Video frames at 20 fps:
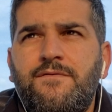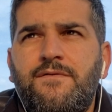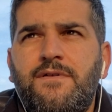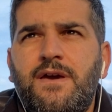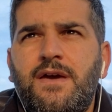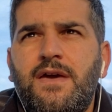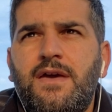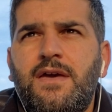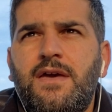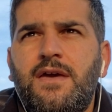
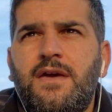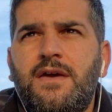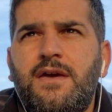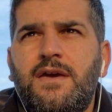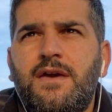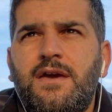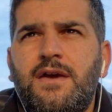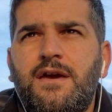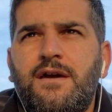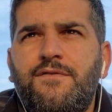ve
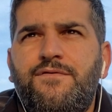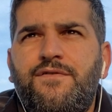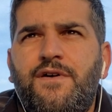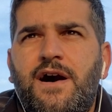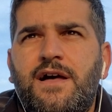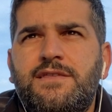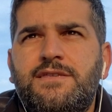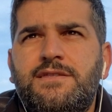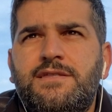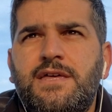e,
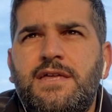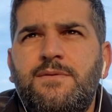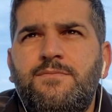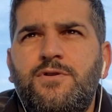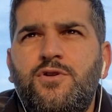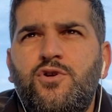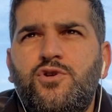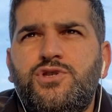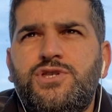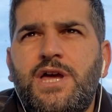Fatih
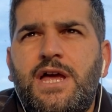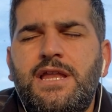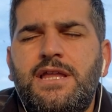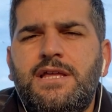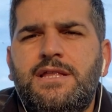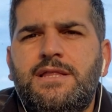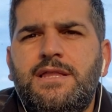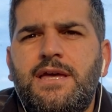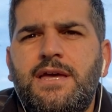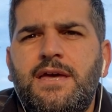Terim'in
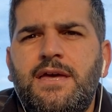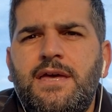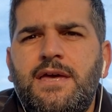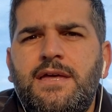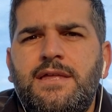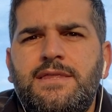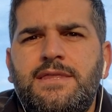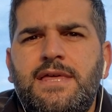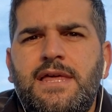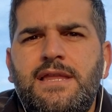özellikle
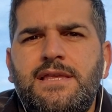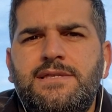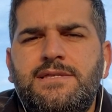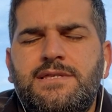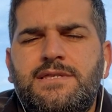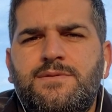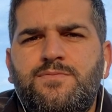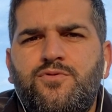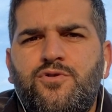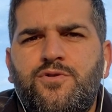
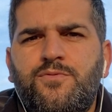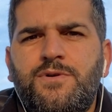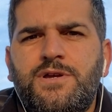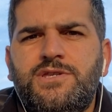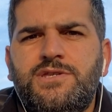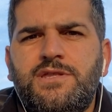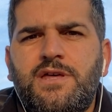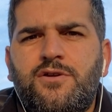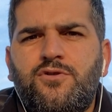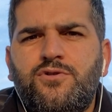Denizli Spor
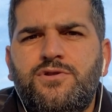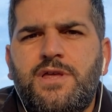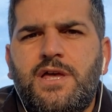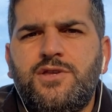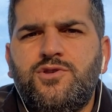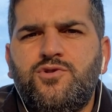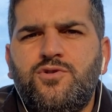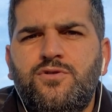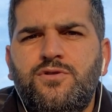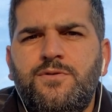maçına
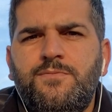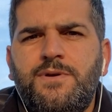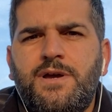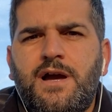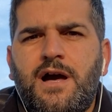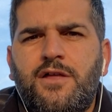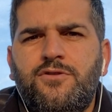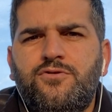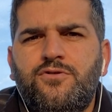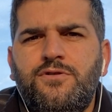rotasyonlu bir
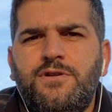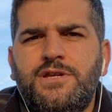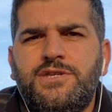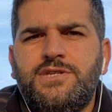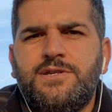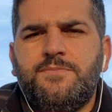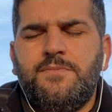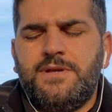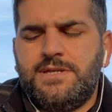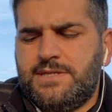kadroyla
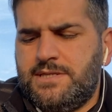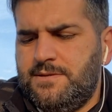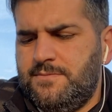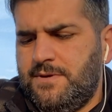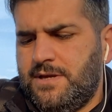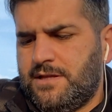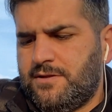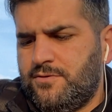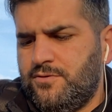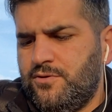
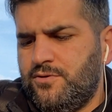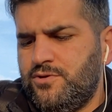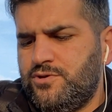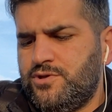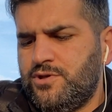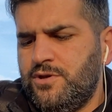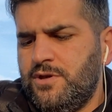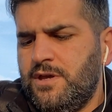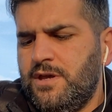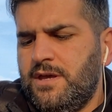çıkmasını
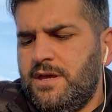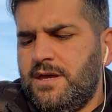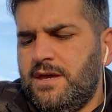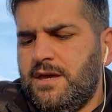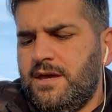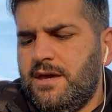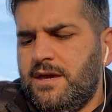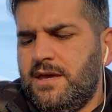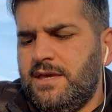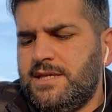bekliyoruz.
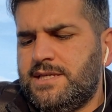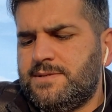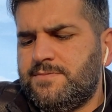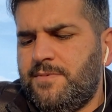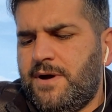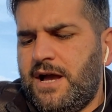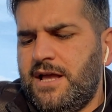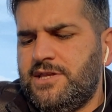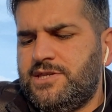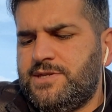E,
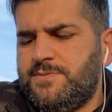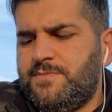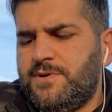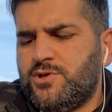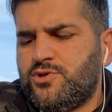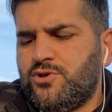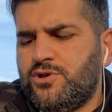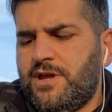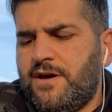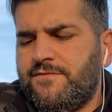İsmail
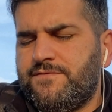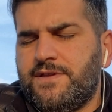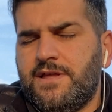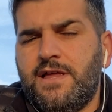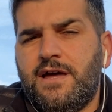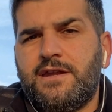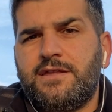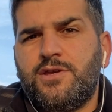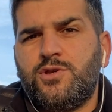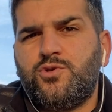Çipe son
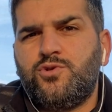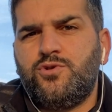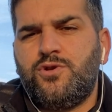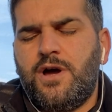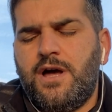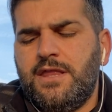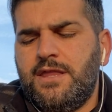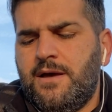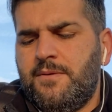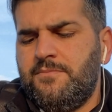haftalarda
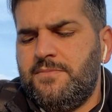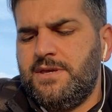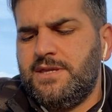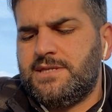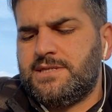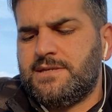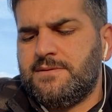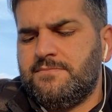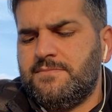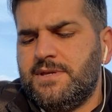süre alan bir
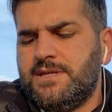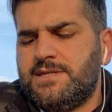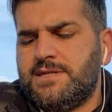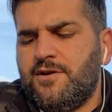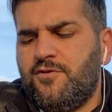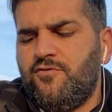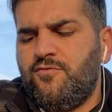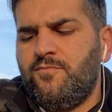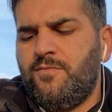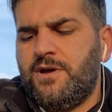isimdi.
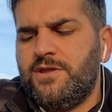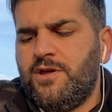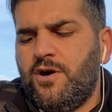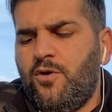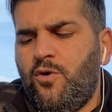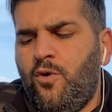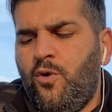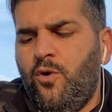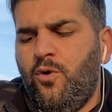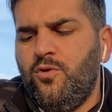
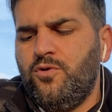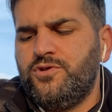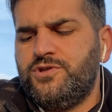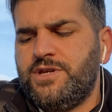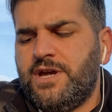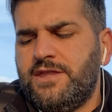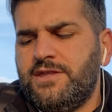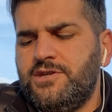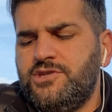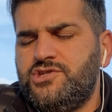Savunmada
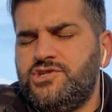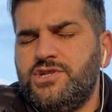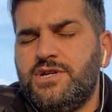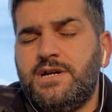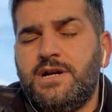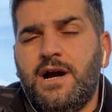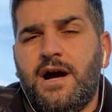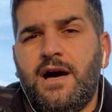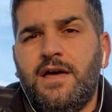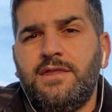Oğulcan,
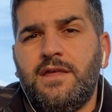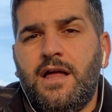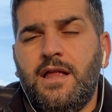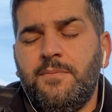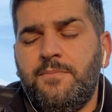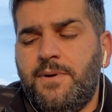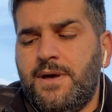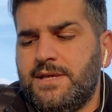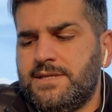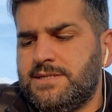Işık Kağan,
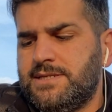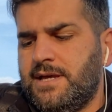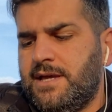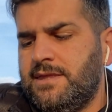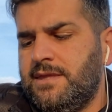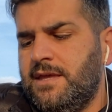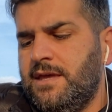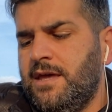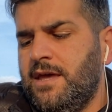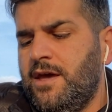Alparslan,